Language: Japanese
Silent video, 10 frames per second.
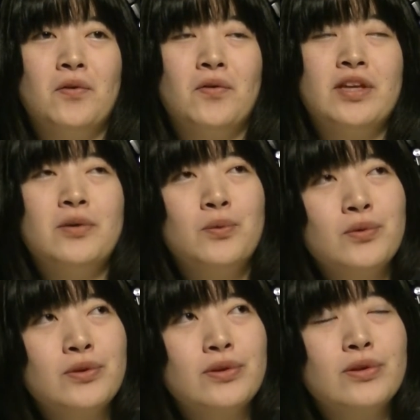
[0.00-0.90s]
日
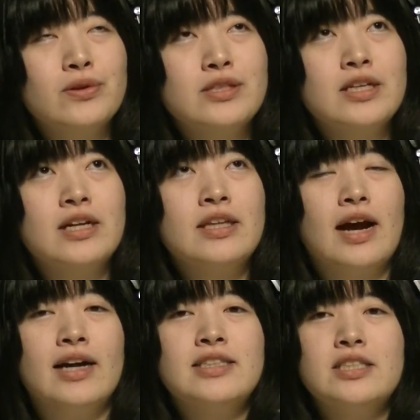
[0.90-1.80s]
本と違って
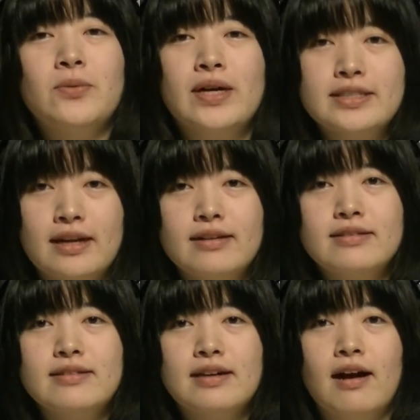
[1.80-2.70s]
足技
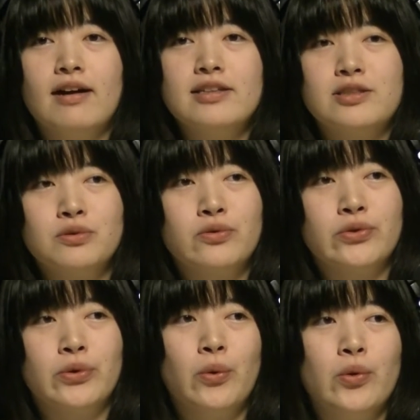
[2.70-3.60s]
がすご
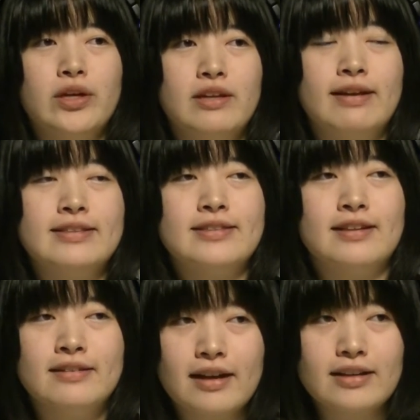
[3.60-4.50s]
く多いダンス
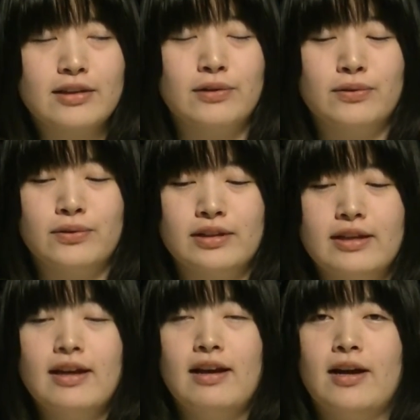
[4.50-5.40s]
だなというふう
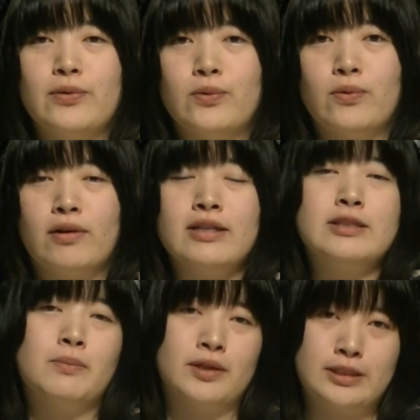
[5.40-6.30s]
に感
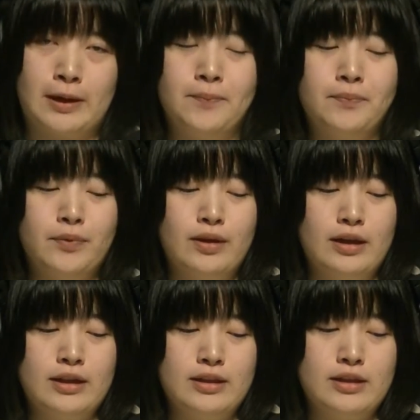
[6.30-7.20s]
じました。
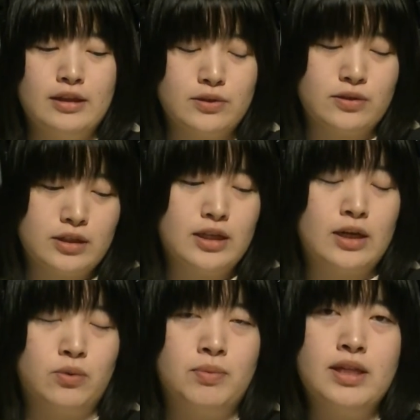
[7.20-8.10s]
ですしみ
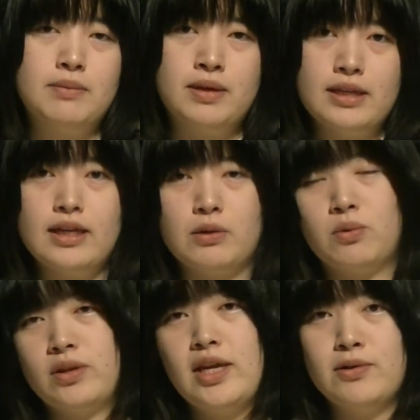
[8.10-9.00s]
んなで
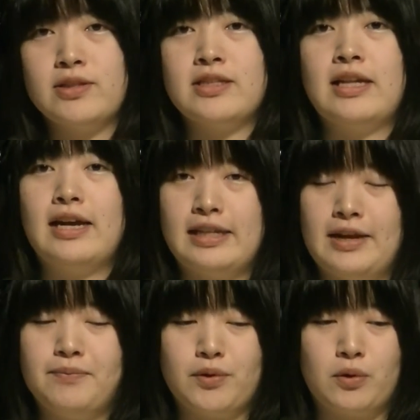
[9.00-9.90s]
こう手をつない
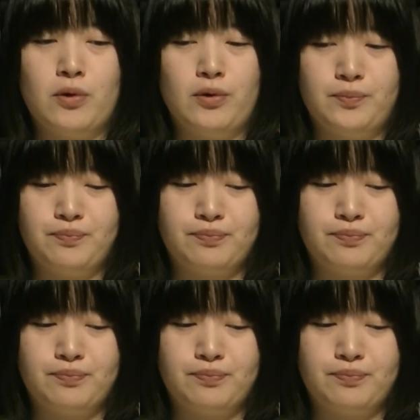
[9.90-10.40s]
でこ